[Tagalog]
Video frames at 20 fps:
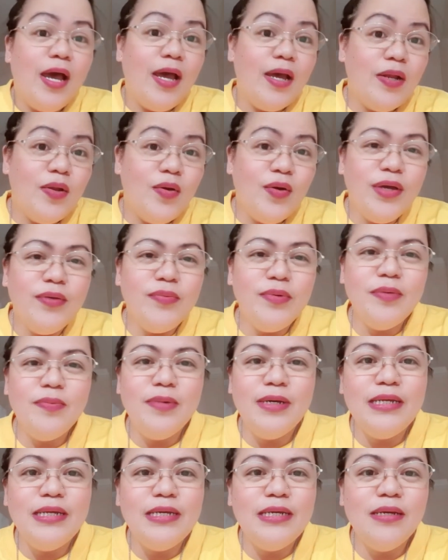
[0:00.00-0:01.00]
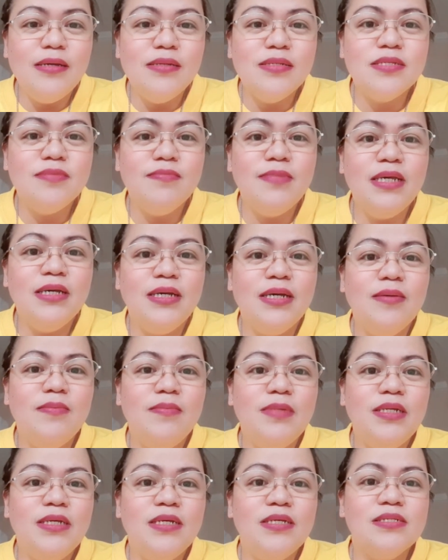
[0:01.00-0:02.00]
Hello everybody, it's me
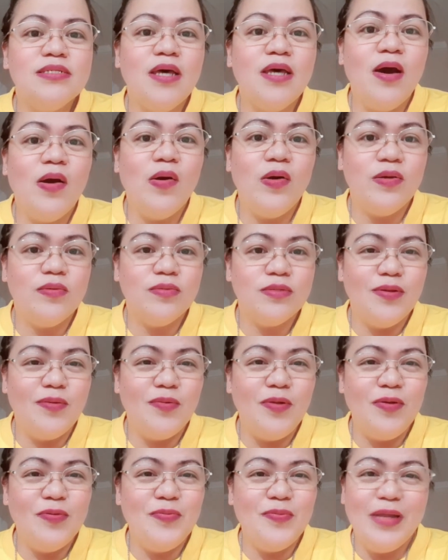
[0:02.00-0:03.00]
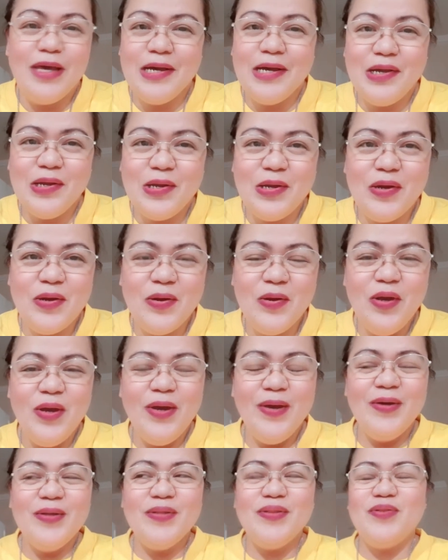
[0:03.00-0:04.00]
Kim Lisa, OFW Vlogger.
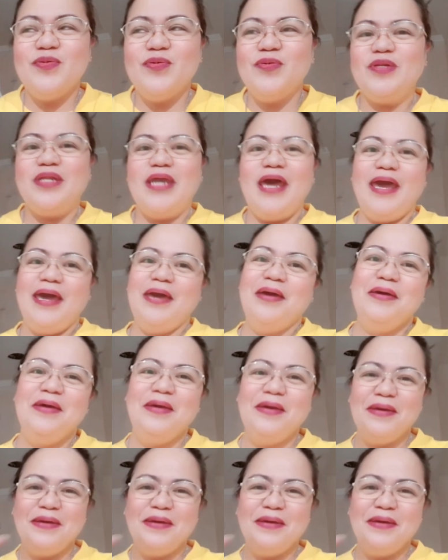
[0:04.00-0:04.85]
Today,